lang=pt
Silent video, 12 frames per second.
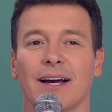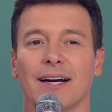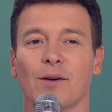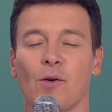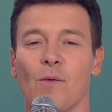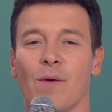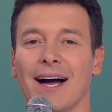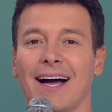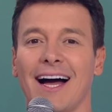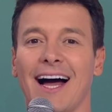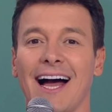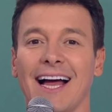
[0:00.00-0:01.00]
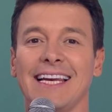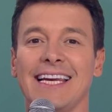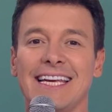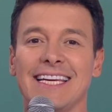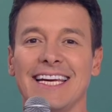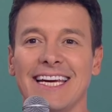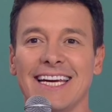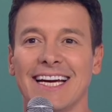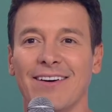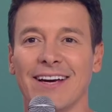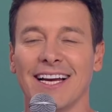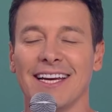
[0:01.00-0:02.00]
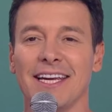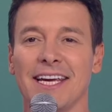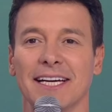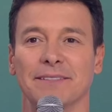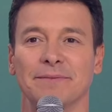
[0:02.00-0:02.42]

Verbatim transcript: com a Aline. Oi, Alininha.